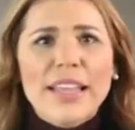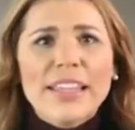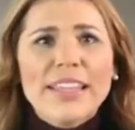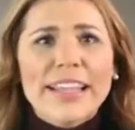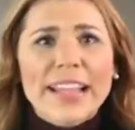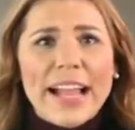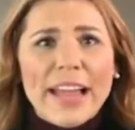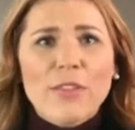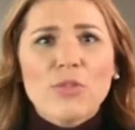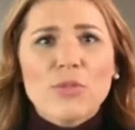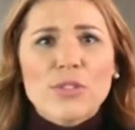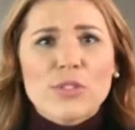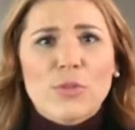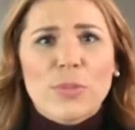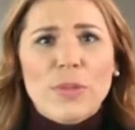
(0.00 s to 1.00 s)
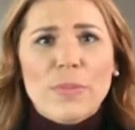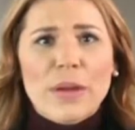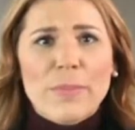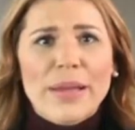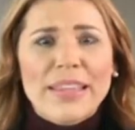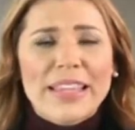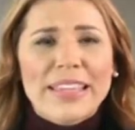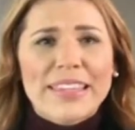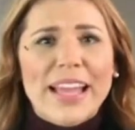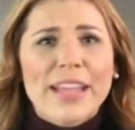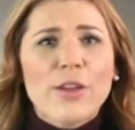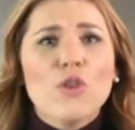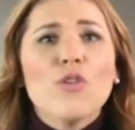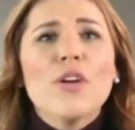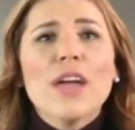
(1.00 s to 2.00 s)
en los,
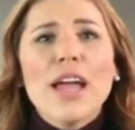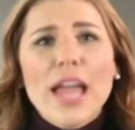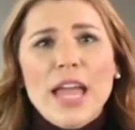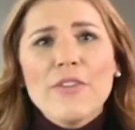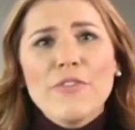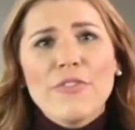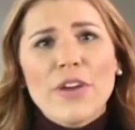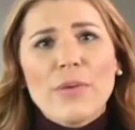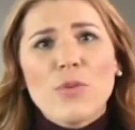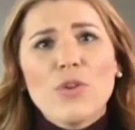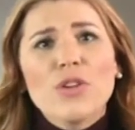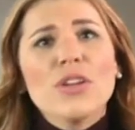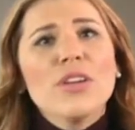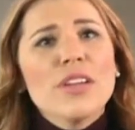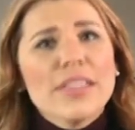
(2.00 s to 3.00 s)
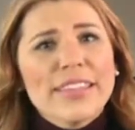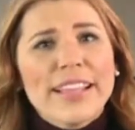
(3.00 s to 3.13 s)
gobiernos de la Cuarta Transformación,